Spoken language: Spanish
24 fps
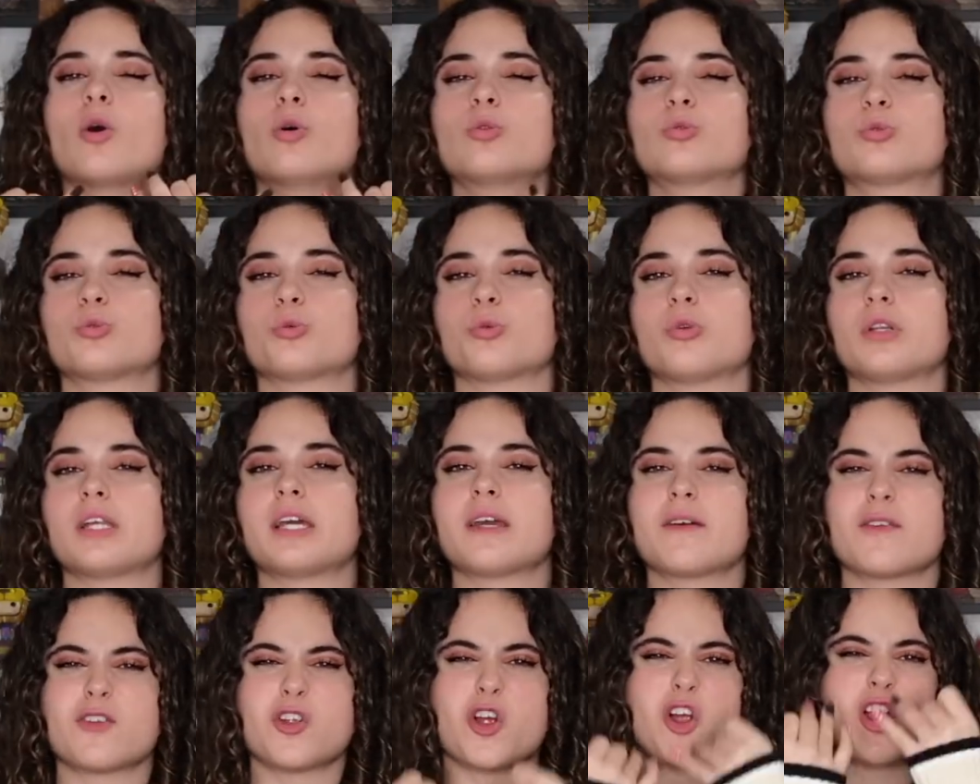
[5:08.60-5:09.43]
con tu
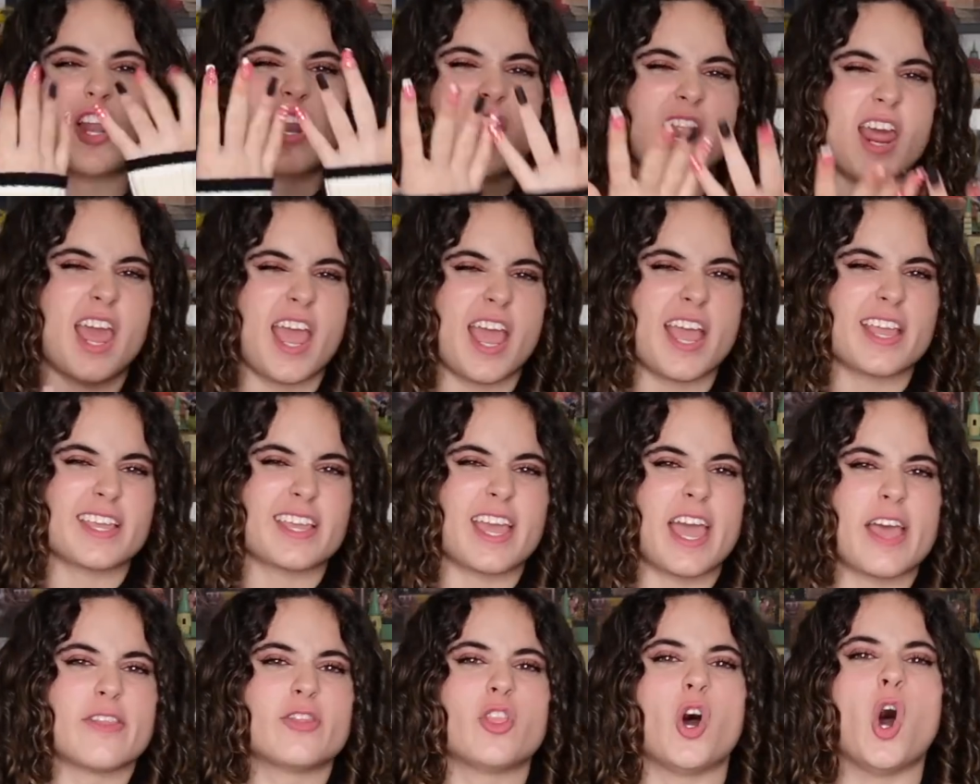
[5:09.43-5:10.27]
libro,
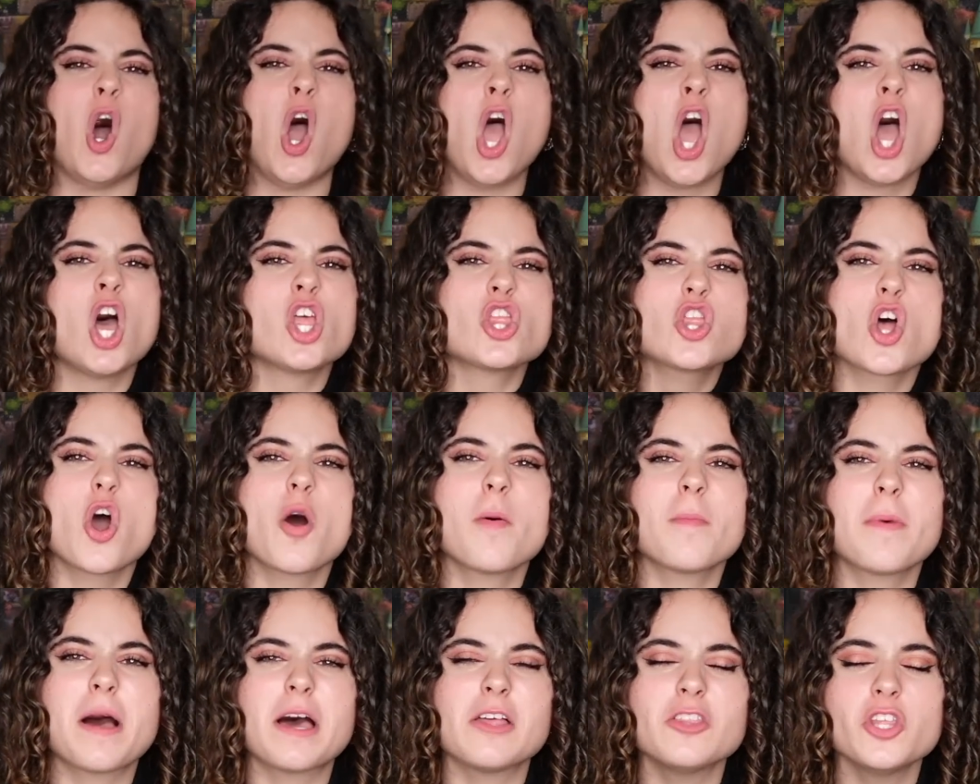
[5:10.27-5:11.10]
leyendo,
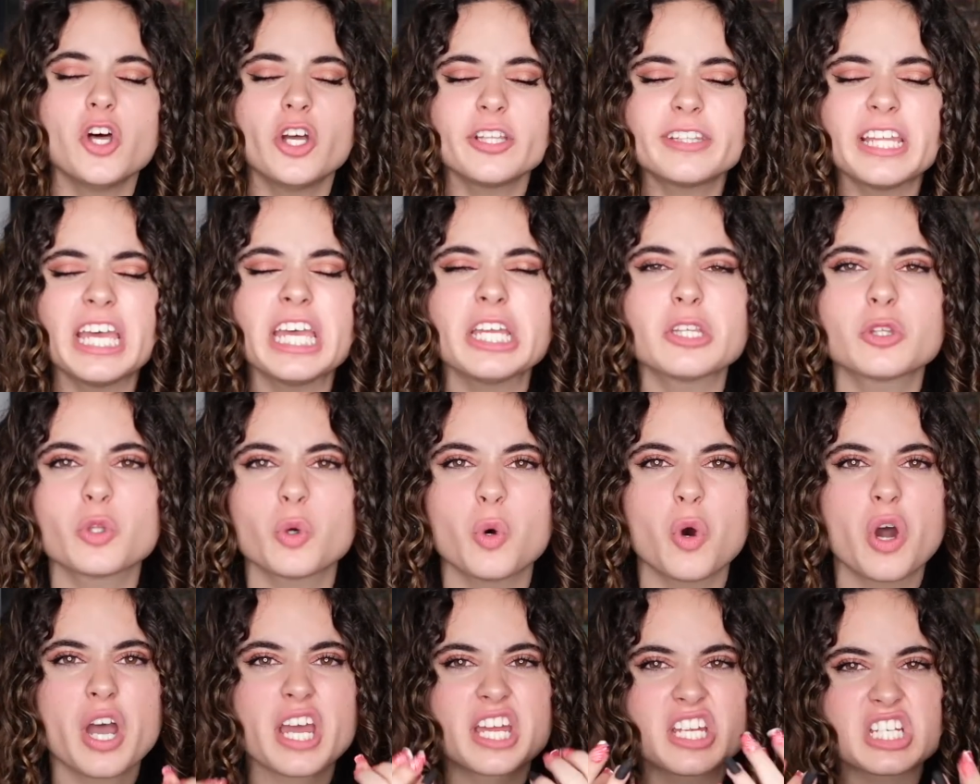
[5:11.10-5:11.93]
tomándote
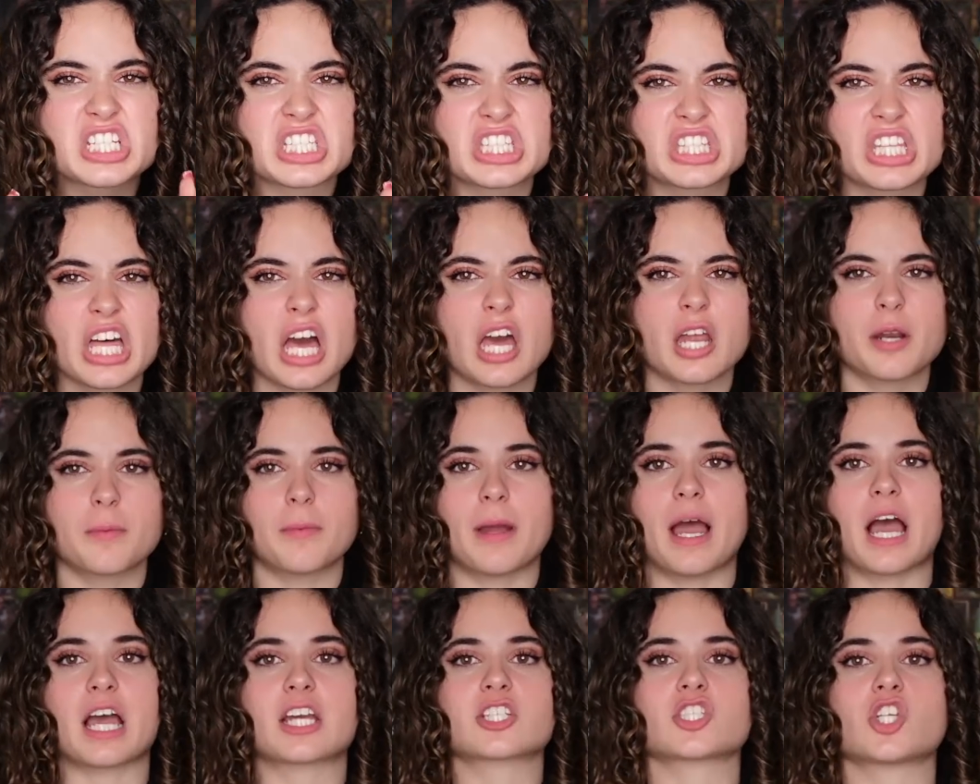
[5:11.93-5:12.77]
tu
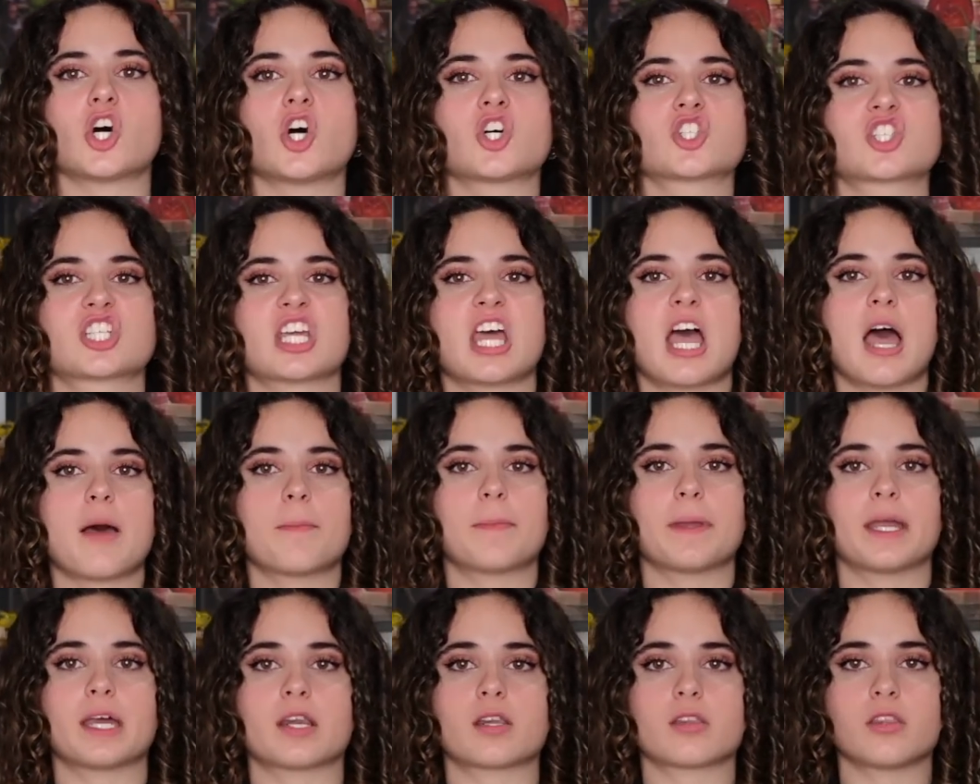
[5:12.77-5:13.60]
Starbucks. O sea,
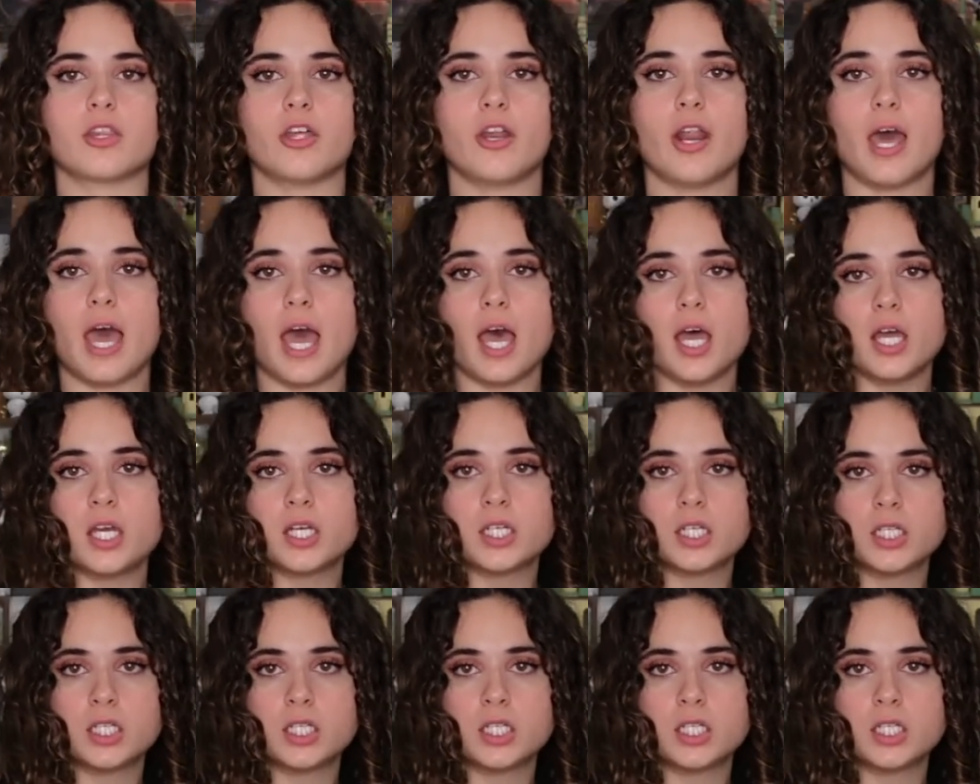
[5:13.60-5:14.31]
perdona